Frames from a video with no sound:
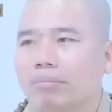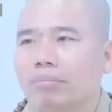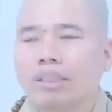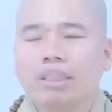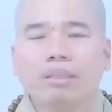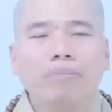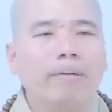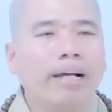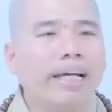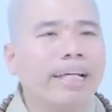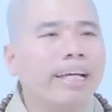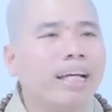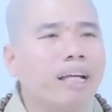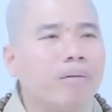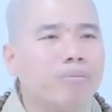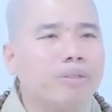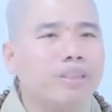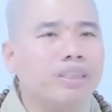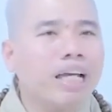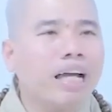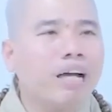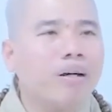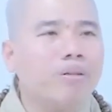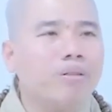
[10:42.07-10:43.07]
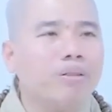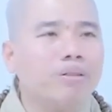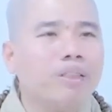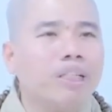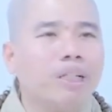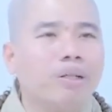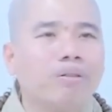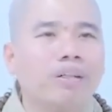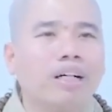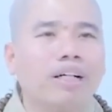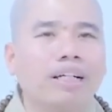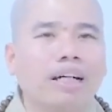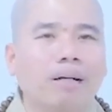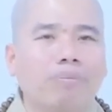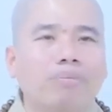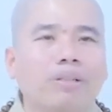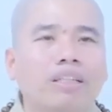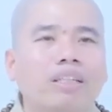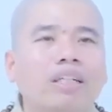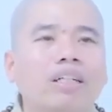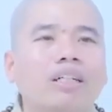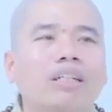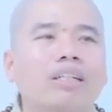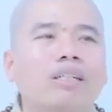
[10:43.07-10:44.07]
mười mấy năm sau nhiều người gặp
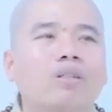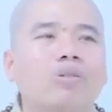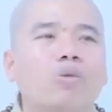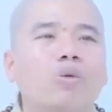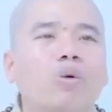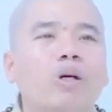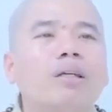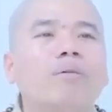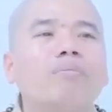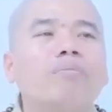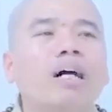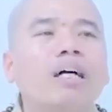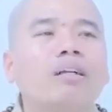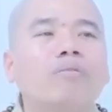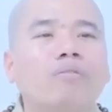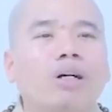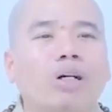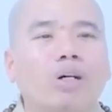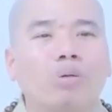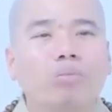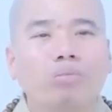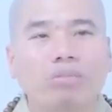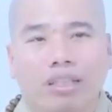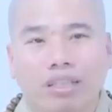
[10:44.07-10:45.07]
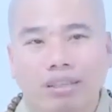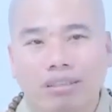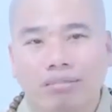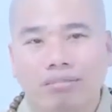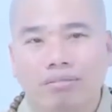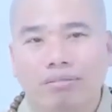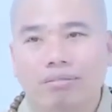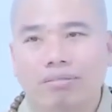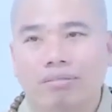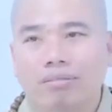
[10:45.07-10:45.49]
những đức quý mến và cung kính